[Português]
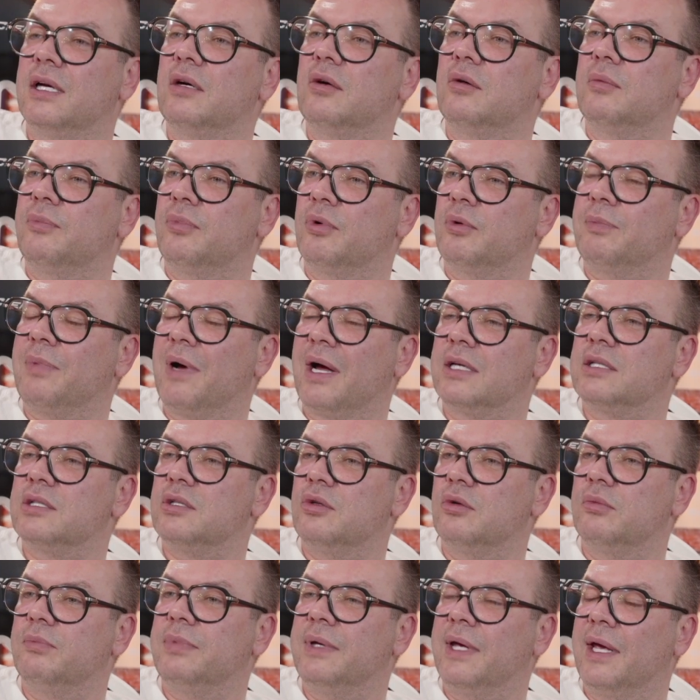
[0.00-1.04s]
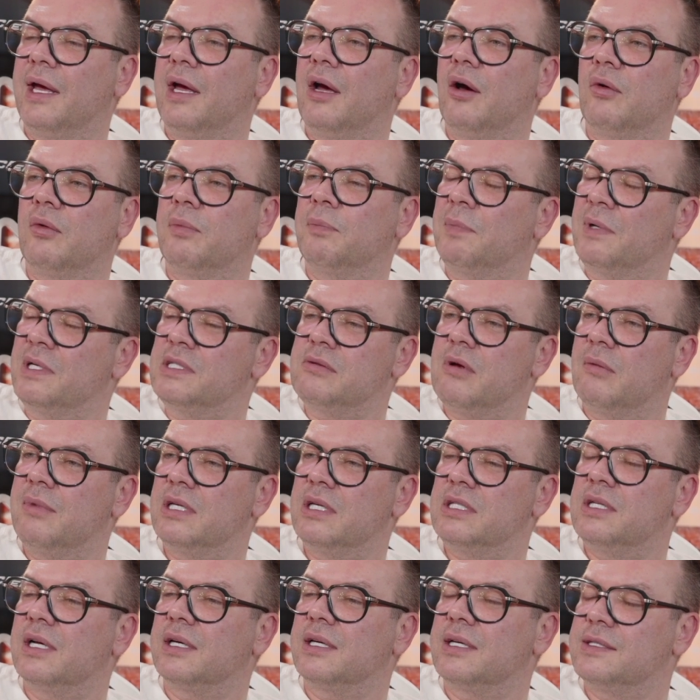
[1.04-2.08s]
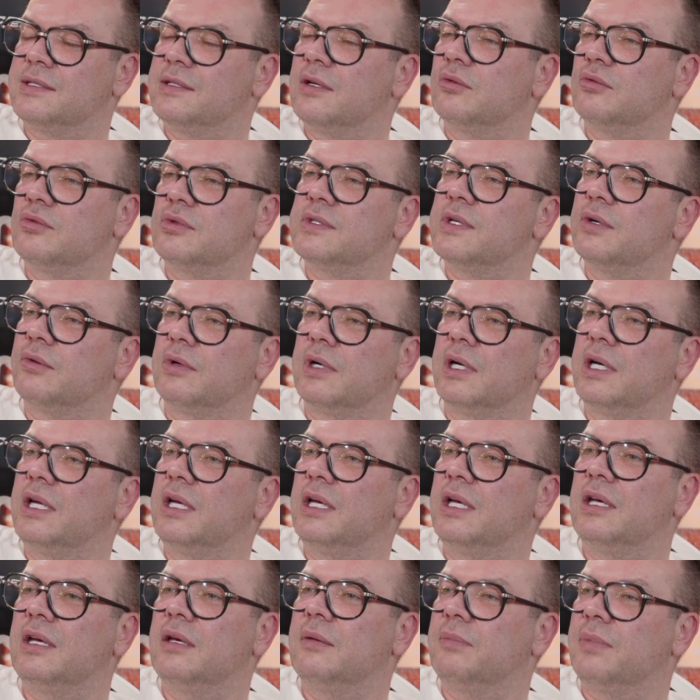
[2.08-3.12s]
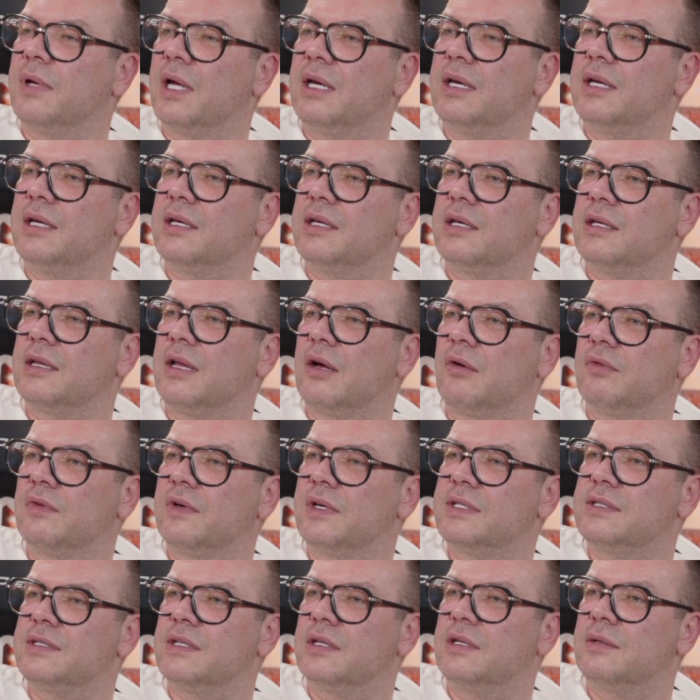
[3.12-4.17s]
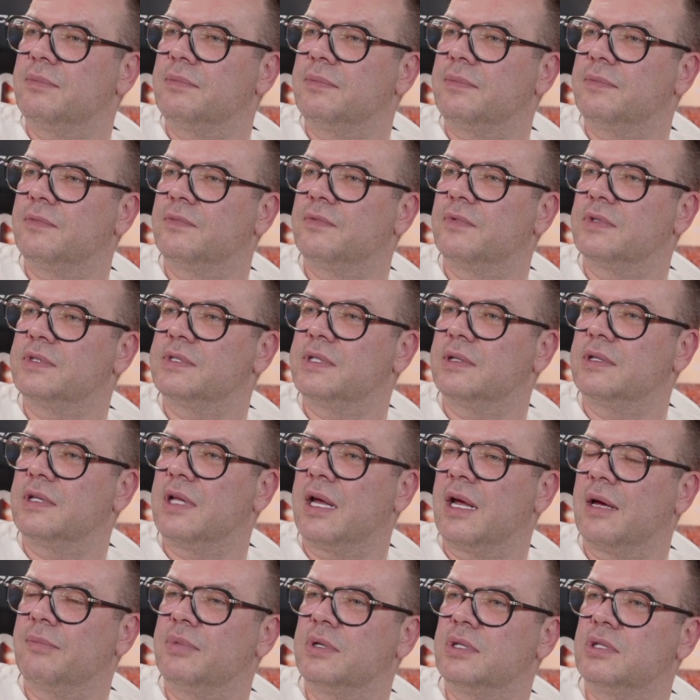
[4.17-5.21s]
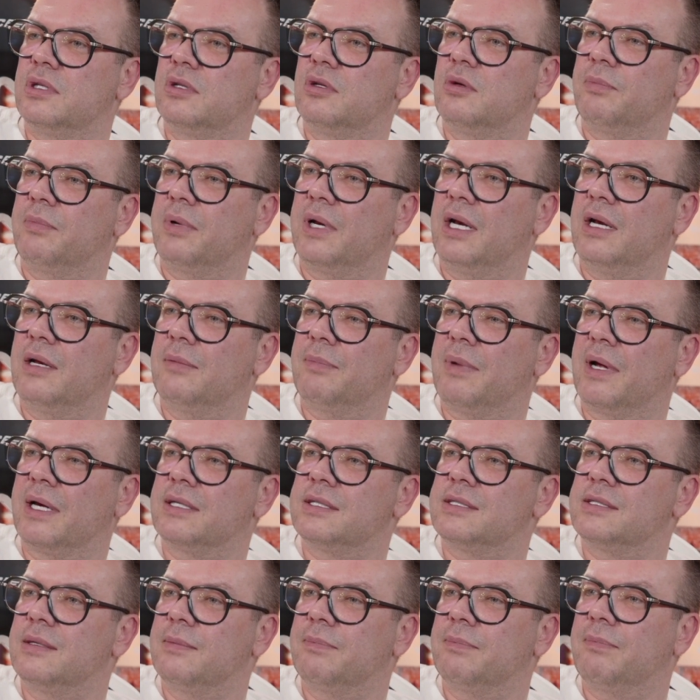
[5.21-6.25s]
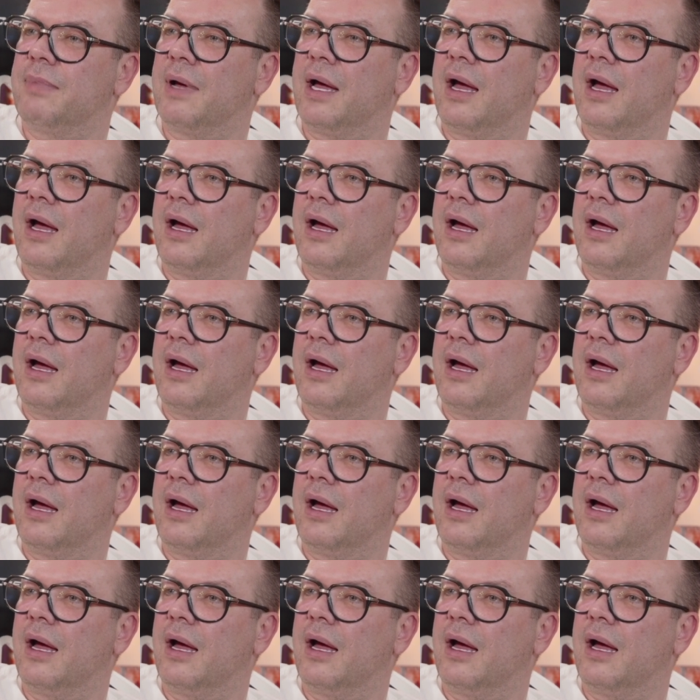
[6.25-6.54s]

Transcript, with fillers: por parte do Biel, principalmente na questão do seu clipe ali, que talvez ele você tenha Não, foi, a treta foi essa do,